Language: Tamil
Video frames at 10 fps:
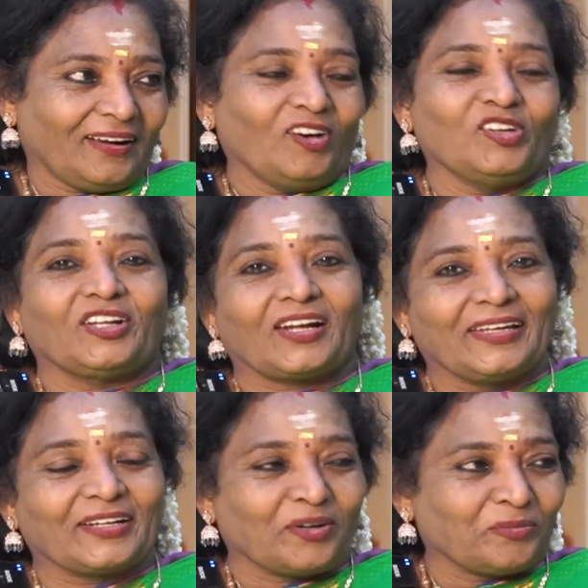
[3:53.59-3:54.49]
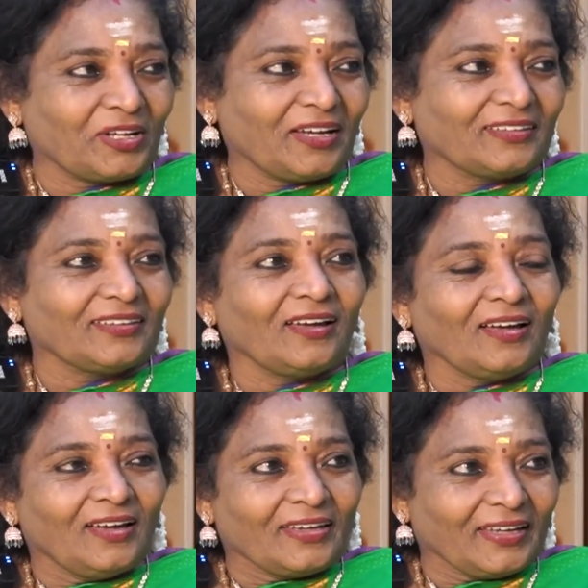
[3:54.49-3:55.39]
ஆளுநராக இருக்க முடியாது
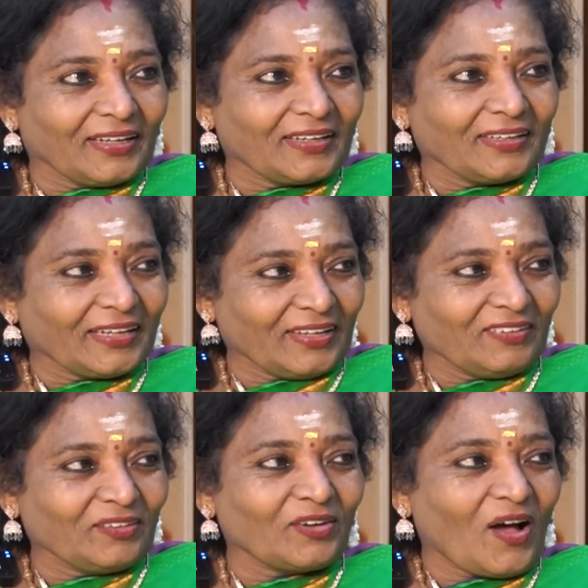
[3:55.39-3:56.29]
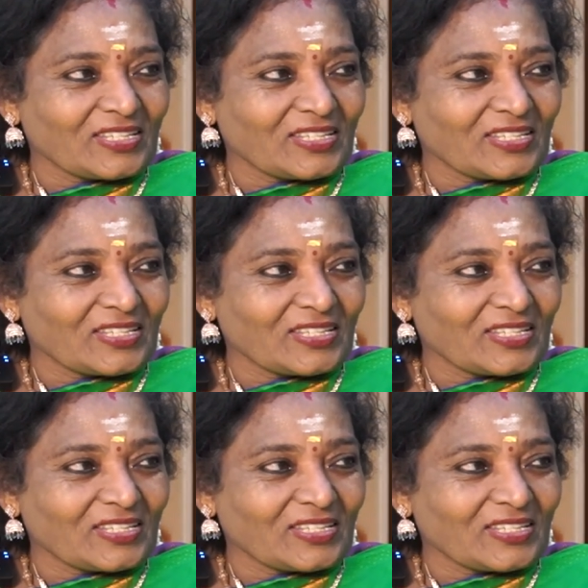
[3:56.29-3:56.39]
எனக்கு இறைவனோட